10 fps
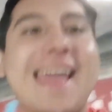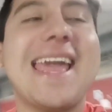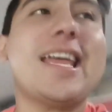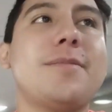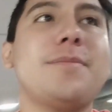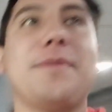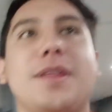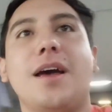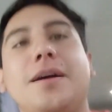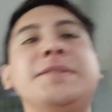en mi
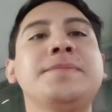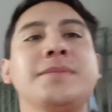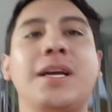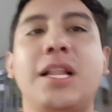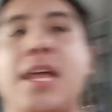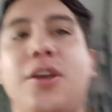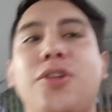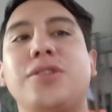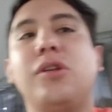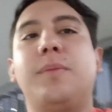vida. El día de hoy,
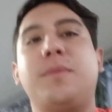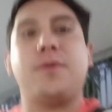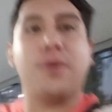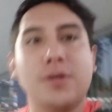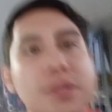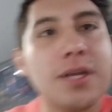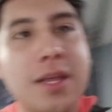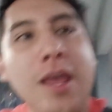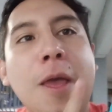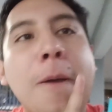disculpen mi voz,
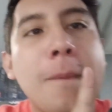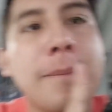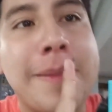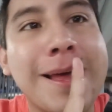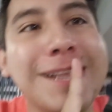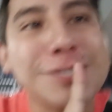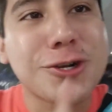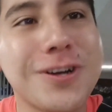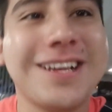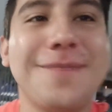mi nariz
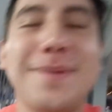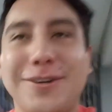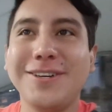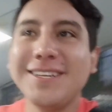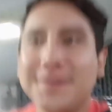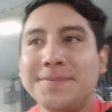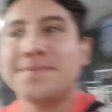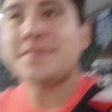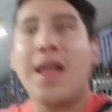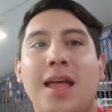roja, pero
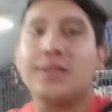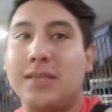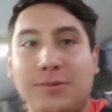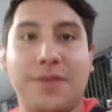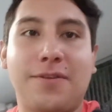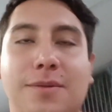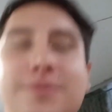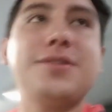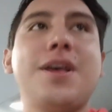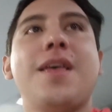estamos
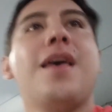enfermos.